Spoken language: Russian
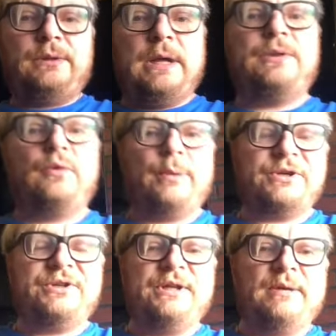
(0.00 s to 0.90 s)
Данное
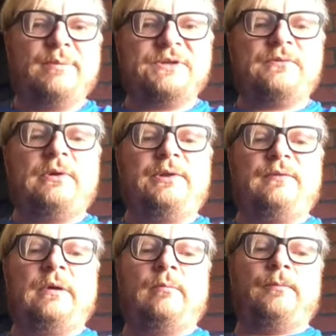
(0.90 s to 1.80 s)
упражнение позволит
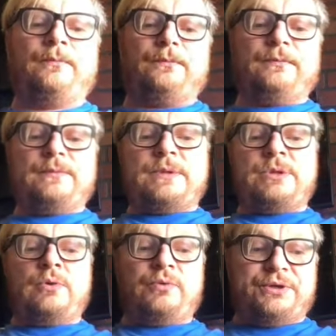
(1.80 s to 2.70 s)
вам
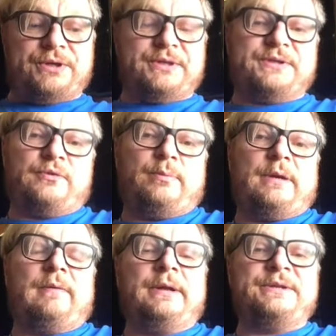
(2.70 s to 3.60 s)
научиться
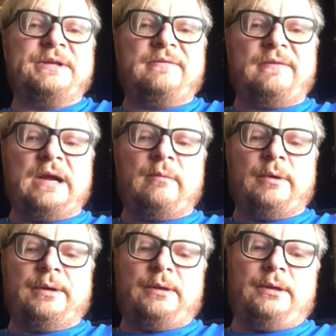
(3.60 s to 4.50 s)
управлять
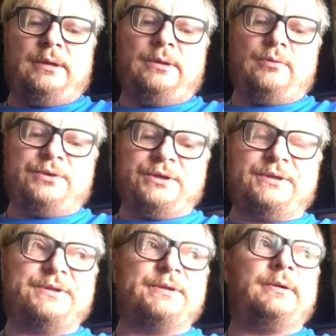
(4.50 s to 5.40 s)
диафрагмой и
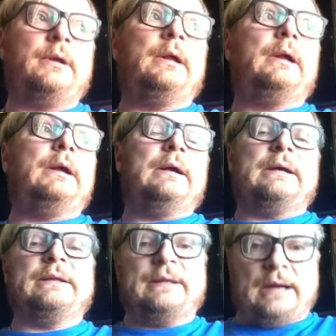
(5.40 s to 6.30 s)
научиться
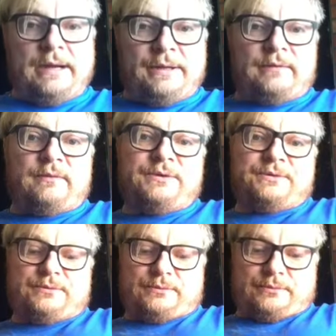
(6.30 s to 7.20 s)

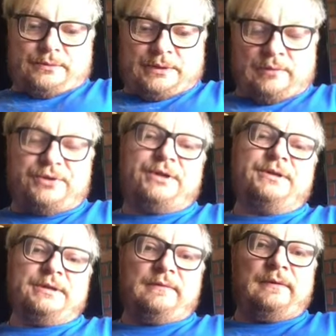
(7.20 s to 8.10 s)
контролировать толчки
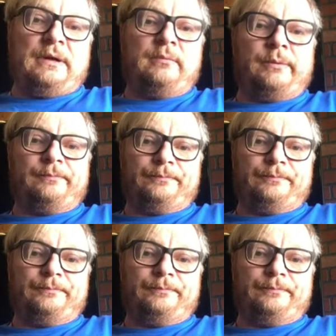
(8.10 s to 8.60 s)
диафрагмы.